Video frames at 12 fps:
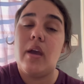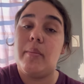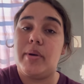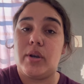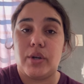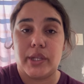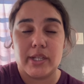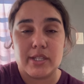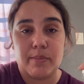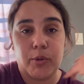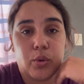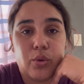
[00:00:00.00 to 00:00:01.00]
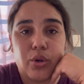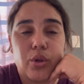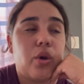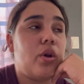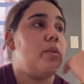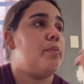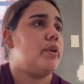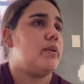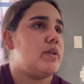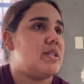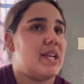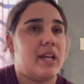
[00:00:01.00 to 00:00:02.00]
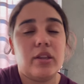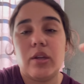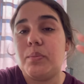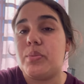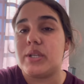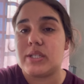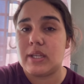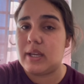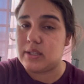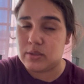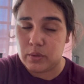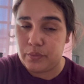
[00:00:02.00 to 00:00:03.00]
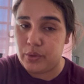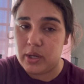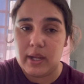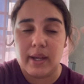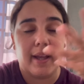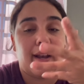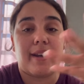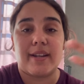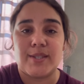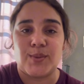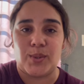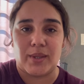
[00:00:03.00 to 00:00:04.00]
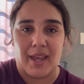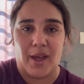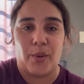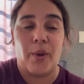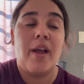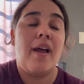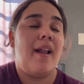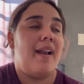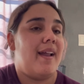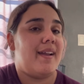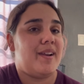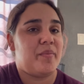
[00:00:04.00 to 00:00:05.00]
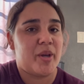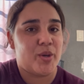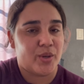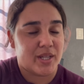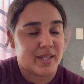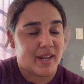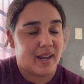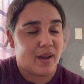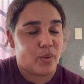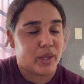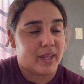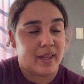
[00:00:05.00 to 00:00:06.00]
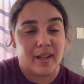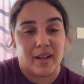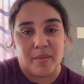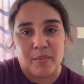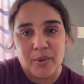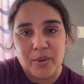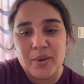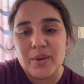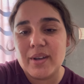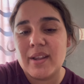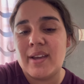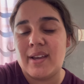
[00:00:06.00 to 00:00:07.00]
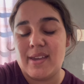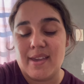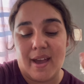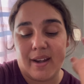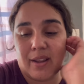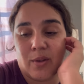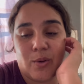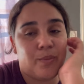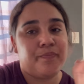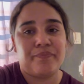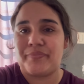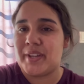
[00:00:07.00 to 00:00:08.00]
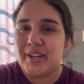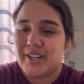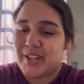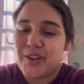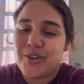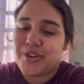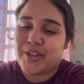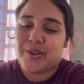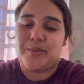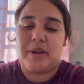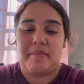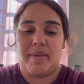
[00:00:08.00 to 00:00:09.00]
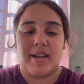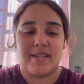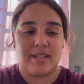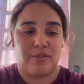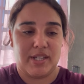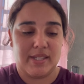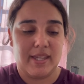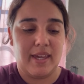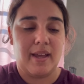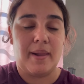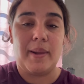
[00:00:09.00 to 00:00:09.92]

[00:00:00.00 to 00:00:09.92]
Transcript: Pero ahorita se me ocurrió improvisando, pues esto fue el resultado. Lailin me ayudó a hacer el agüita de limón y ya rico. Rico, rico, amigas. Ahora sí.